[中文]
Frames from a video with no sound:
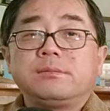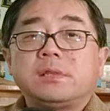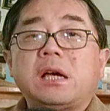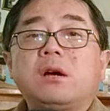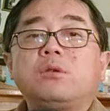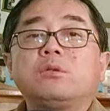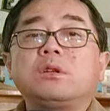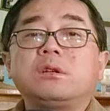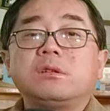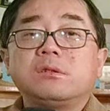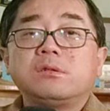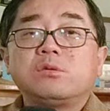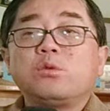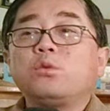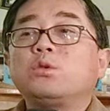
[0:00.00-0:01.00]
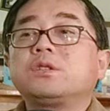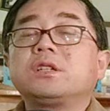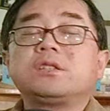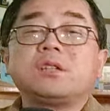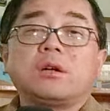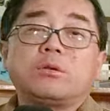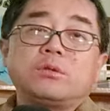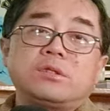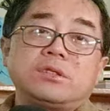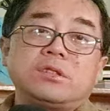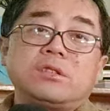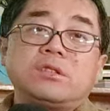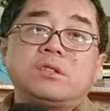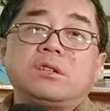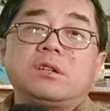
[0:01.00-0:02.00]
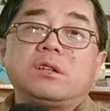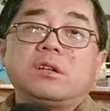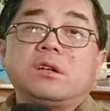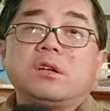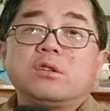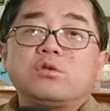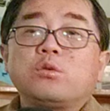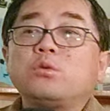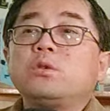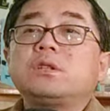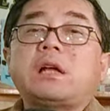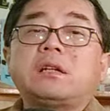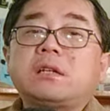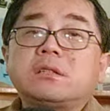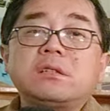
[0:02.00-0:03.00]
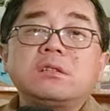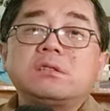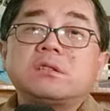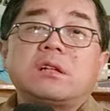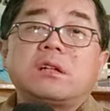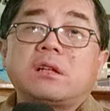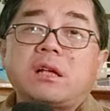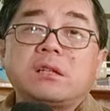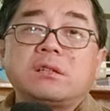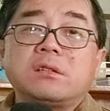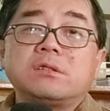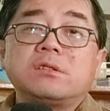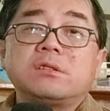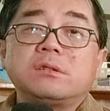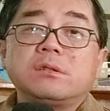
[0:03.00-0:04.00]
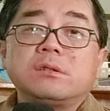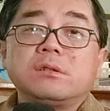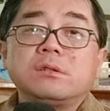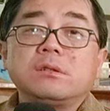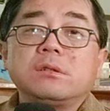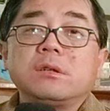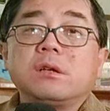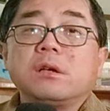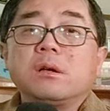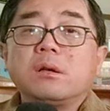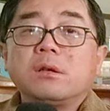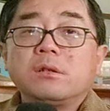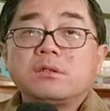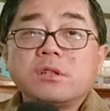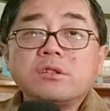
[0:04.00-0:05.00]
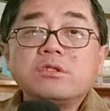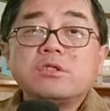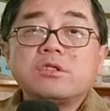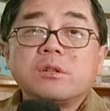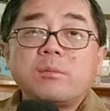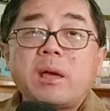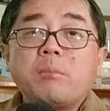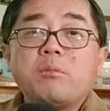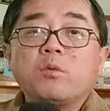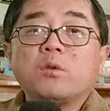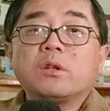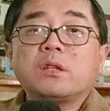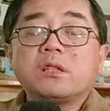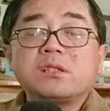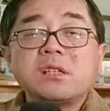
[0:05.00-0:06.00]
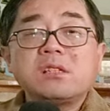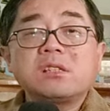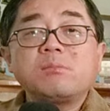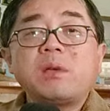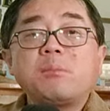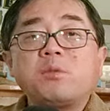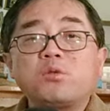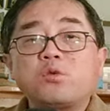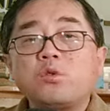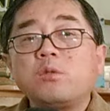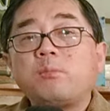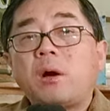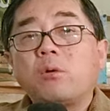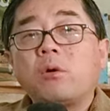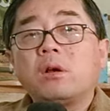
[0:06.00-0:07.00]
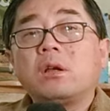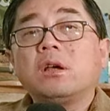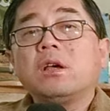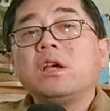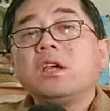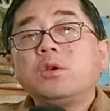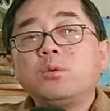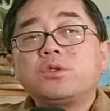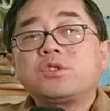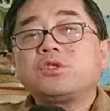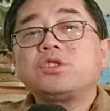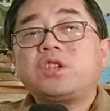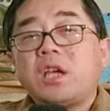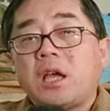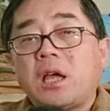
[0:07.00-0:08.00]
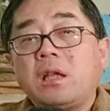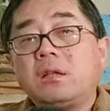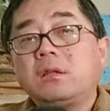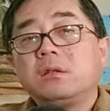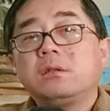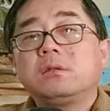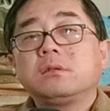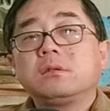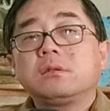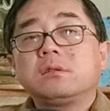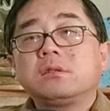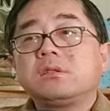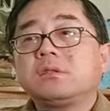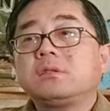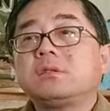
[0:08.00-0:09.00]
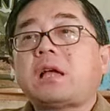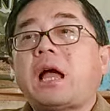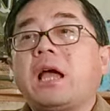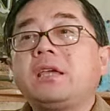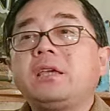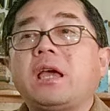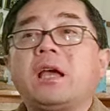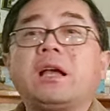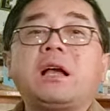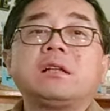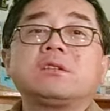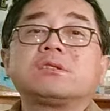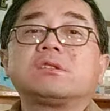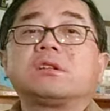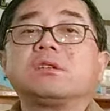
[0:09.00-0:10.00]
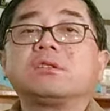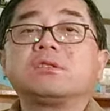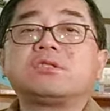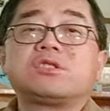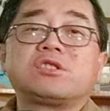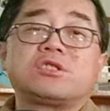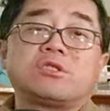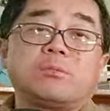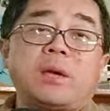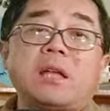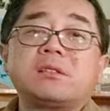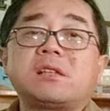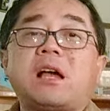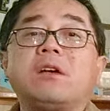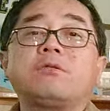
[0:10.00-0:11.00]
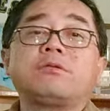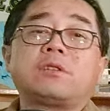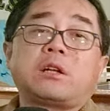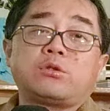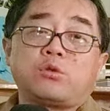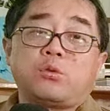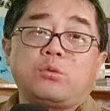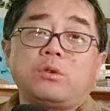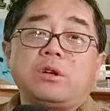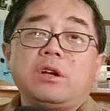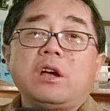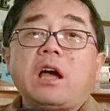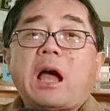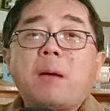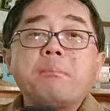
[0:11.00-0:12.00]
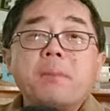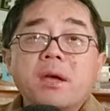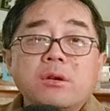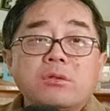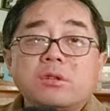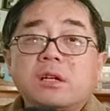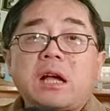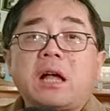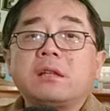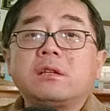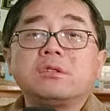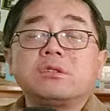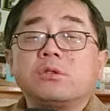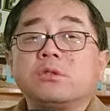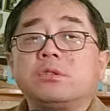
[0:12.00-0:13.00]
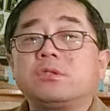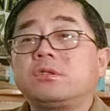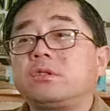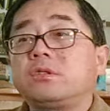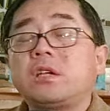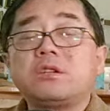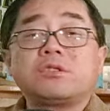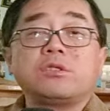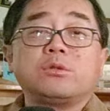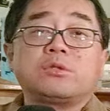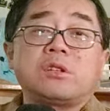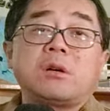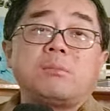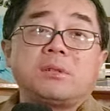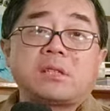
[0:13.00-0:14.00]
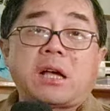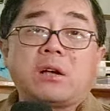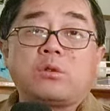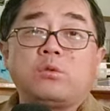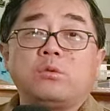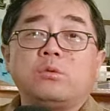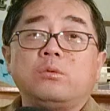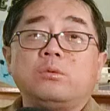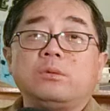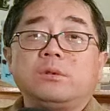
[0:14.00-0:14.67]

然后呢，中国这个绞肉机经济终于大家认识他他的真实的面目了，他真实面目终于曝光了，因为之前还掩盖着这个纸面财富当中，还没有人看到有些这个现实有这么残酷，